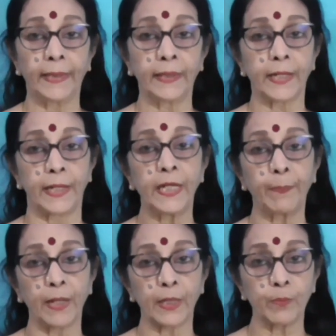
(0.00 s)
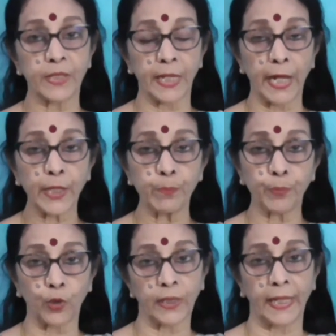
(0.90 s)
இந்த ரெண்டு பேரும்
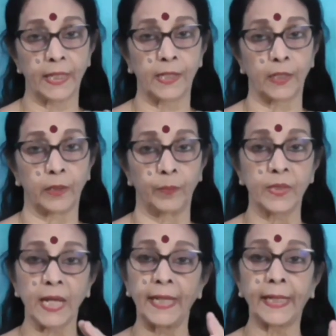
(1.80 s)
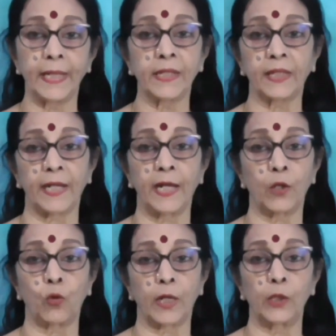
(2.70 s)
சேரும் பொழுது என்ன நடக்கும் சனிக்கு என்று
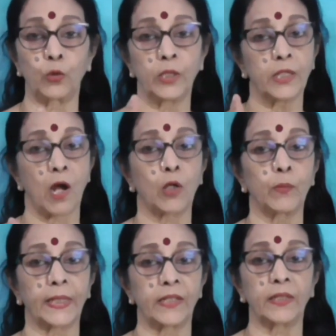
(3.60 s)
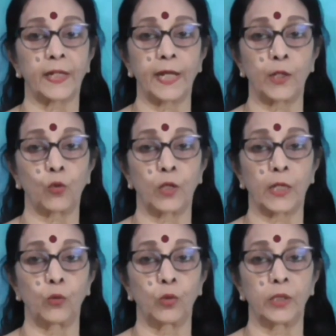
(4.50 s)
தனியான குணங்கள் உண்டு ராகுவிற்கு என்று தனியான
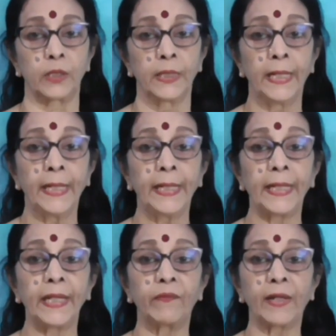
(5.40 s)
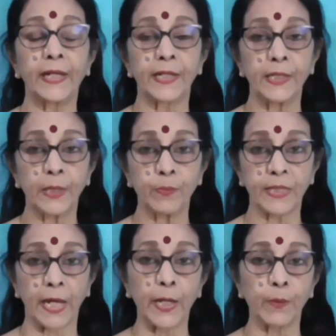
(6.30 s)
குணங்கள் உண்டு இவை இரண்டும்
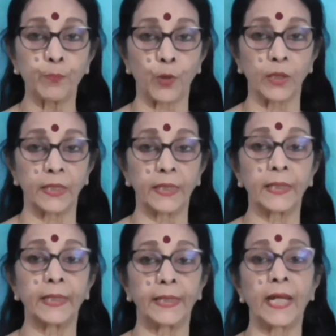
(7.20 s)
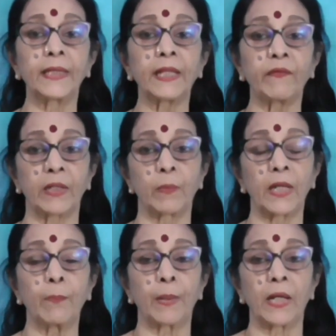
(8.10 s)
சேரும் பொழுது எந்த
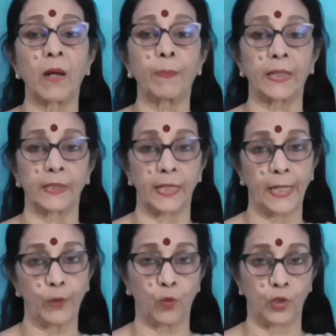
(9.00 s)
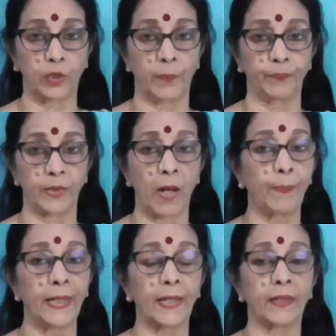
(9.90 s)
விதமான பலாபலன்களை கொடுக்கும்
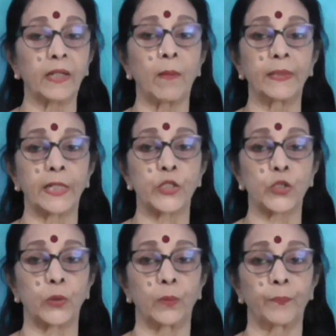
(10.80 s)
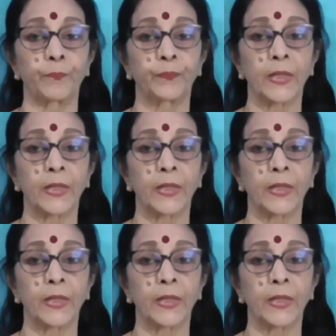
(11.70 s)
அப்படிங்கறத நாம தெரிஞ்சுக்கணும்